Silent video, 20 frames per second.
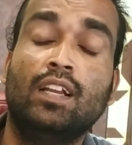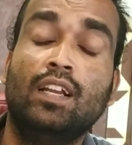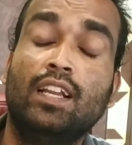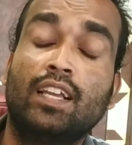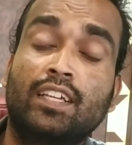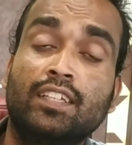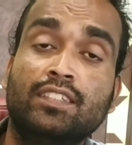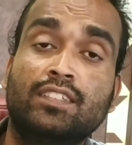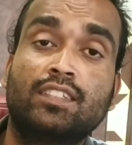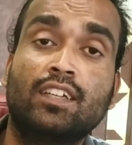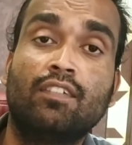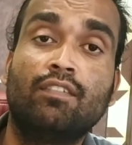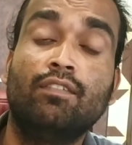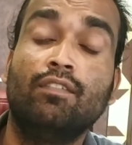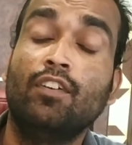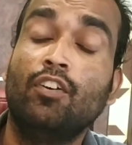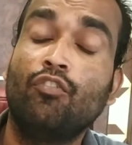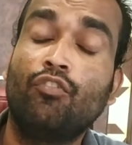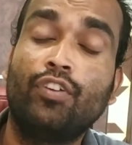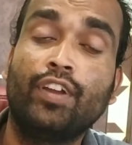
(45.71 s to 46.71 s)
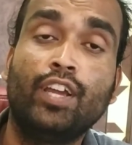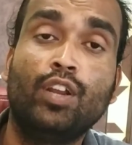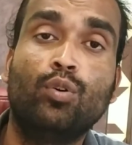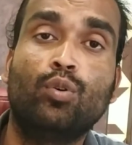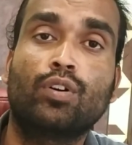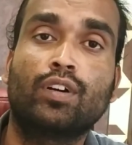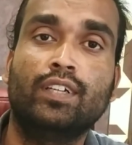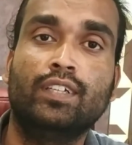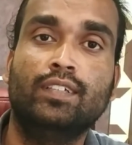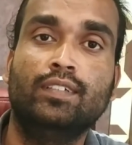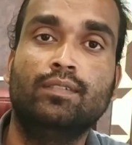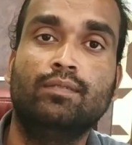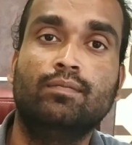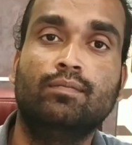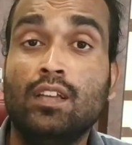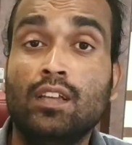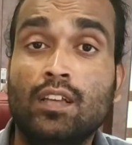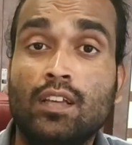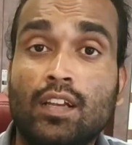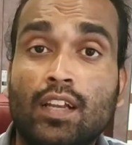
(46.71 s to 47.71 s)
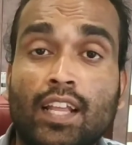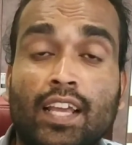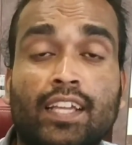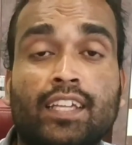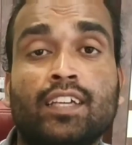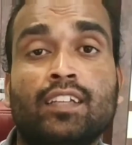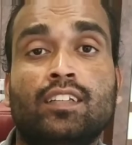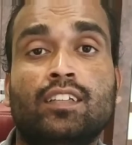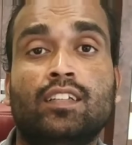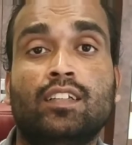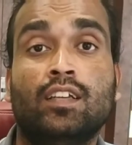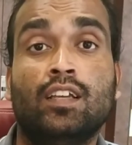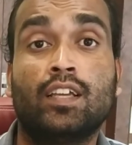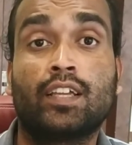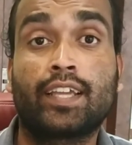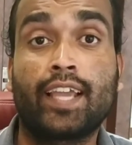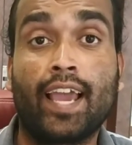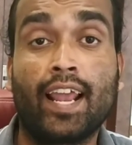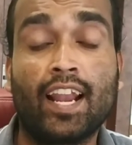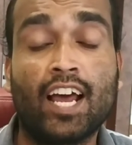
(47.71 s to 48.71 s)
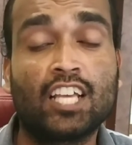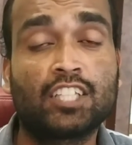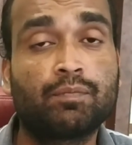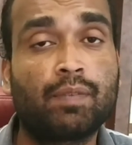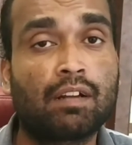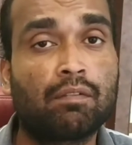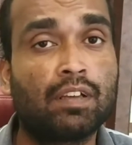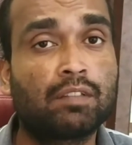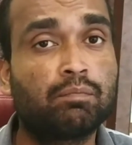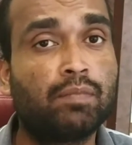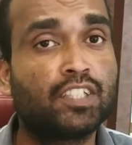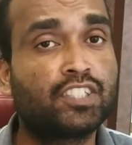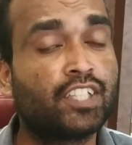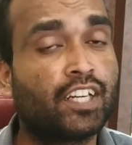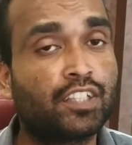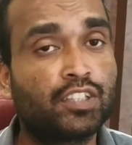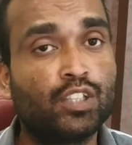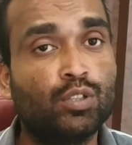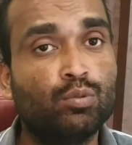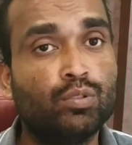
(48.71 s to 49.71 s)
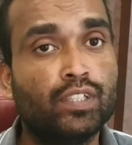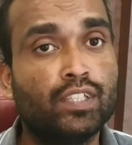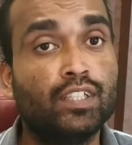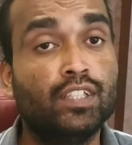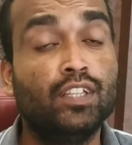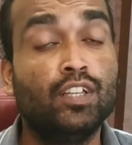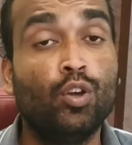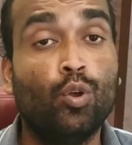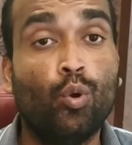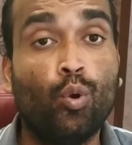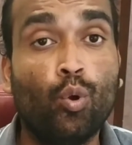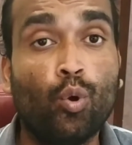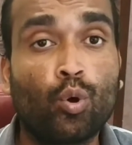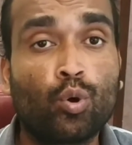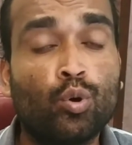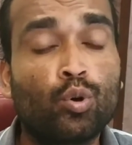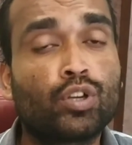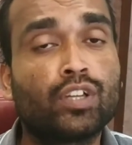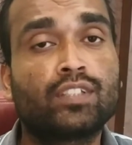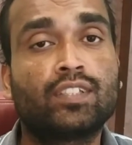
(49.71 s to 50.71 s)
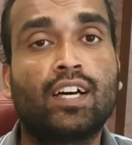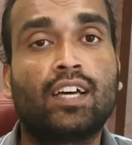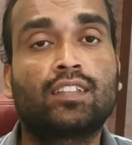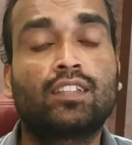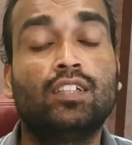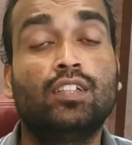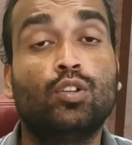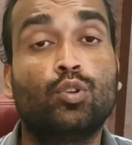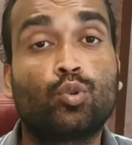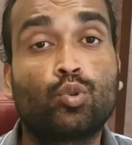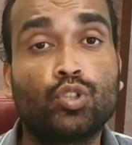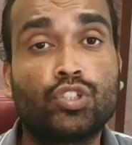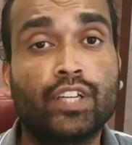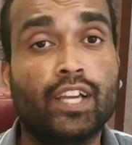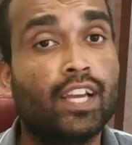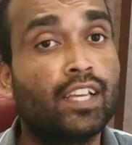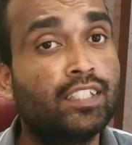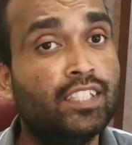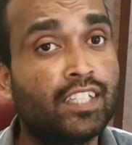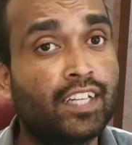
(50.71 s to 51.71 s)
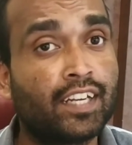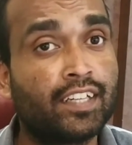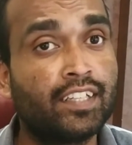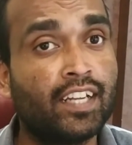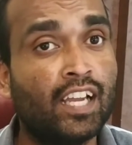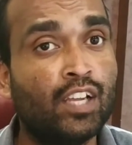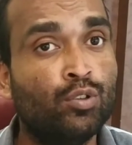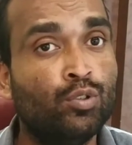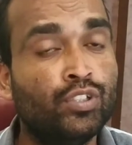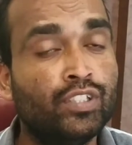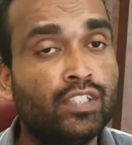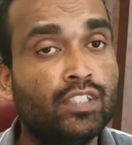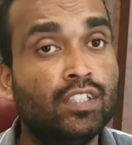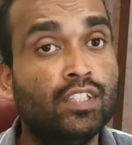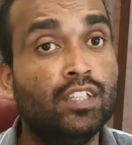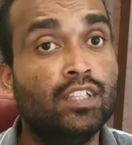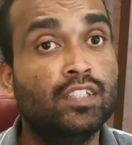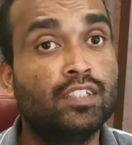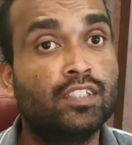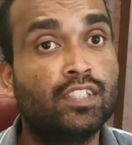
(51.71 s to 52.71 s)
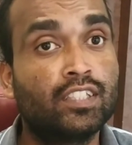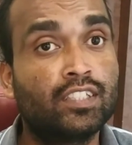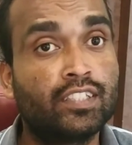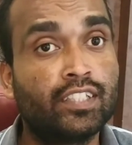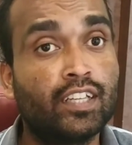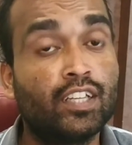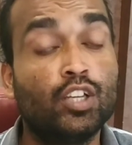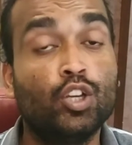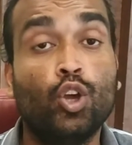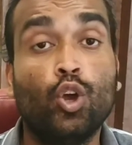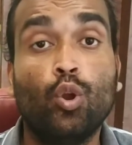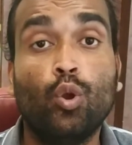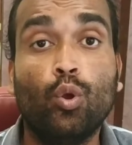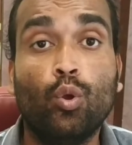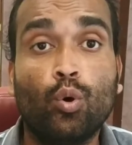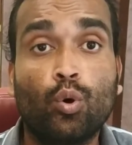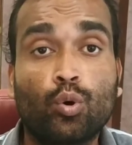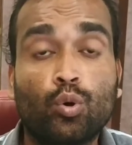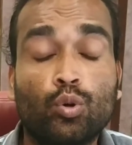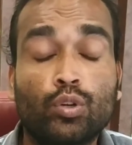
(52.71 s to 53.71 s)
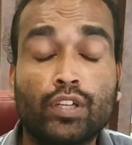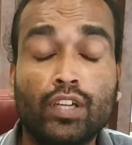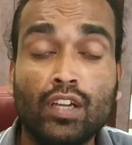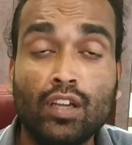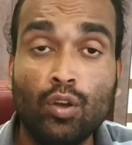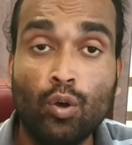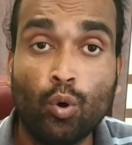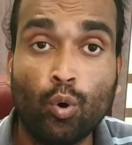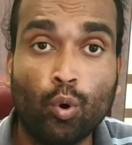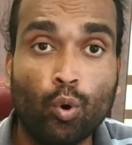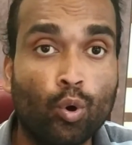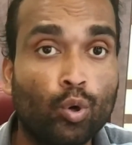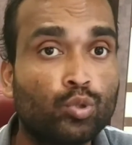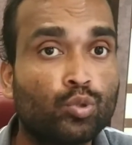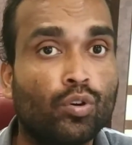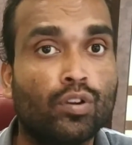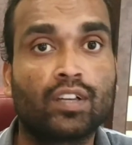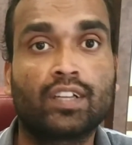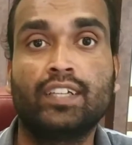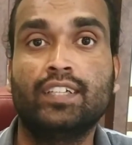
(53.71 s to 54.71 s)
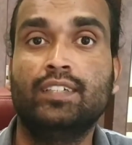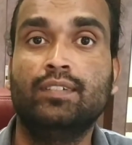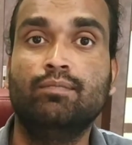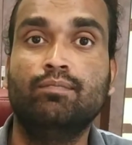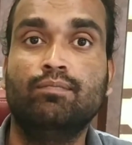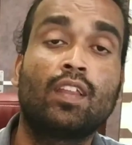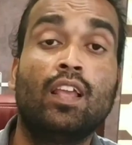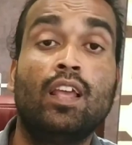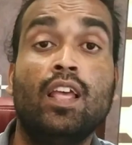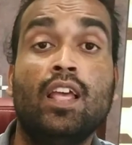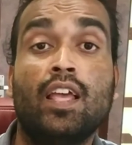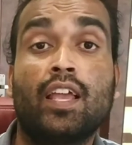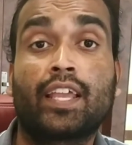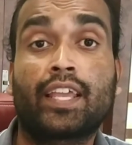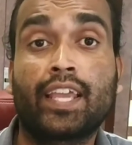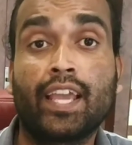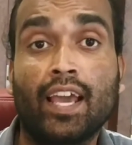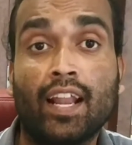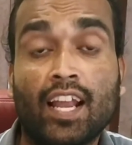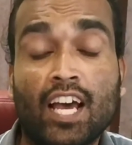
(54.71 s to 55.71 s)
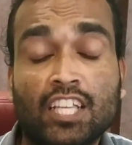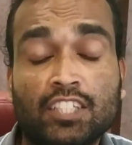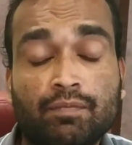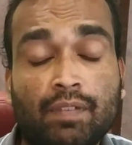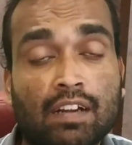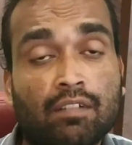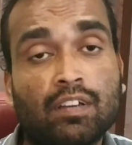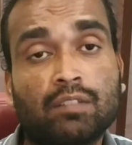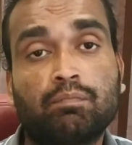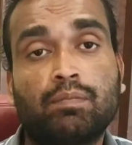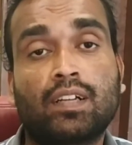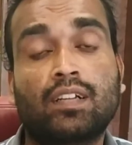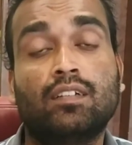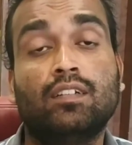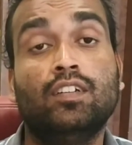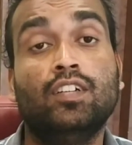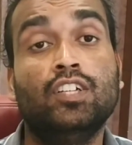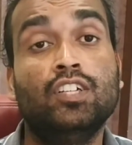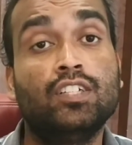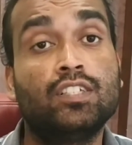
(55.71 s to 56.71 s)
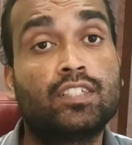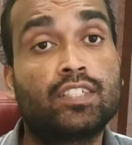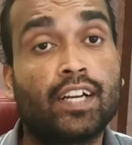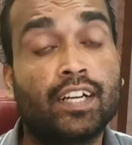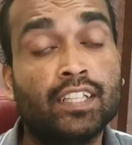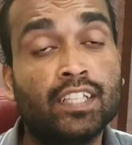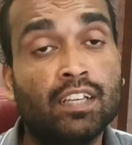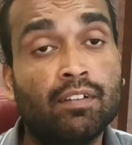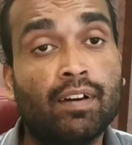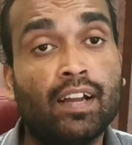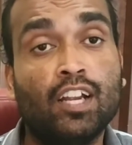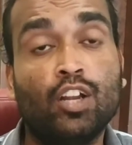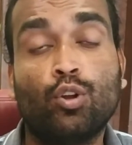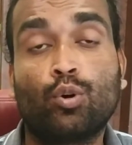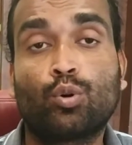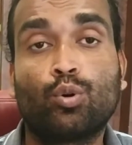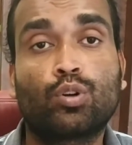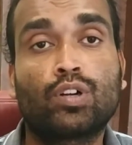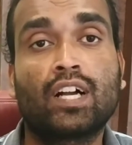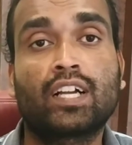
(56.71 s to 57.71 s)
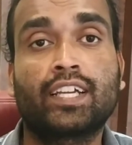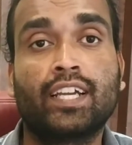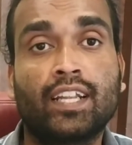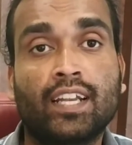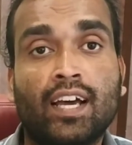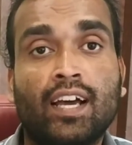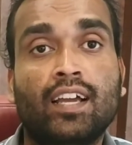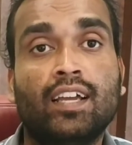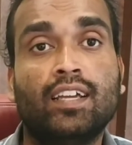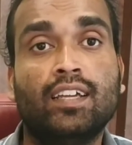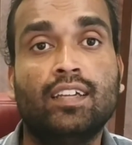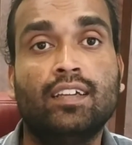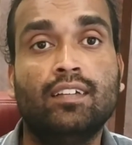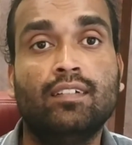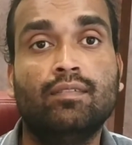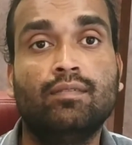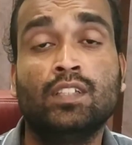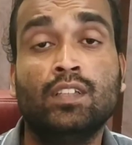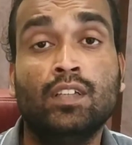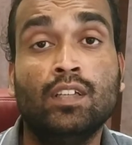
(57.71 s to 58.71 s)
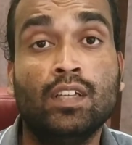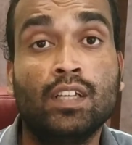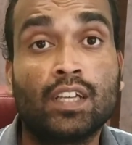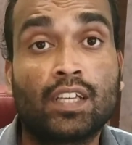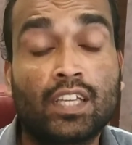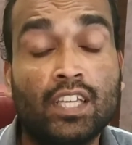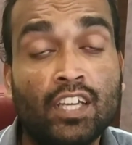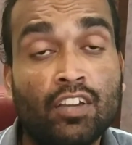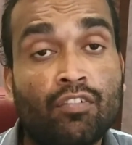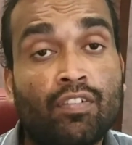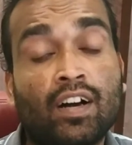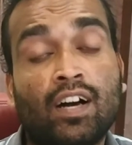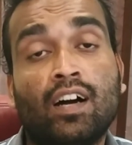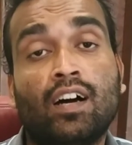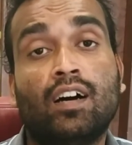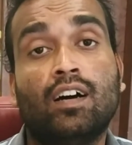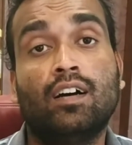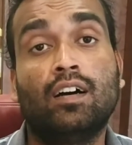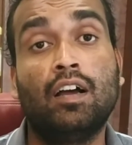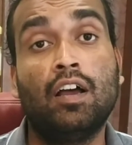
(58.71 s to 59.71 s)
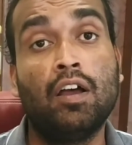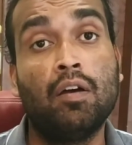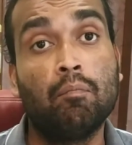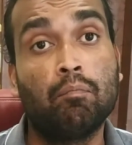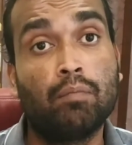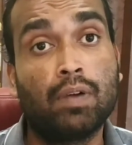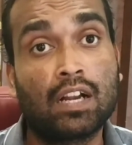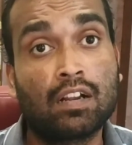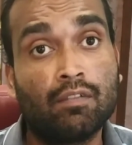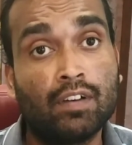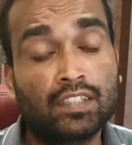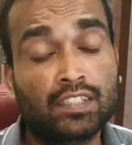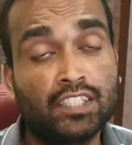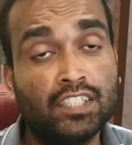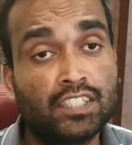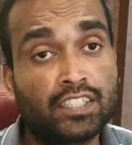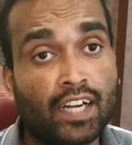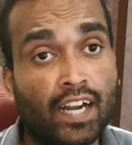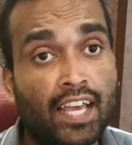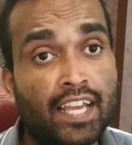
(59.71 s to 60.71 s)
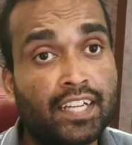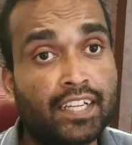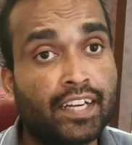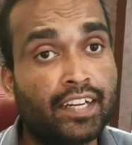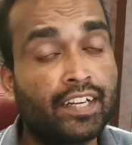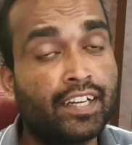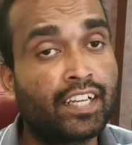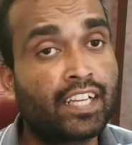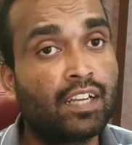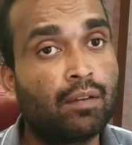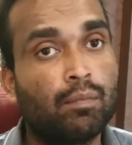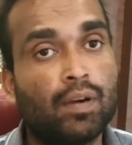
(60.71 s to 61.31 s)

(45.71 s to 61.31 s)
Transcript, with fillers: लेकिन सब फेल हो गए लेकिन कैलाश पर्वत पर चढ़ते हुए लोगों के साथ कुछ ऐसी घटनाएं हुई जिससे लोगों के होश उड़ गए कैलाश पर्वत पर चढ़ने वाले लोगों का कहना है कि वहाँ पर्वत की चढ़ाई करने के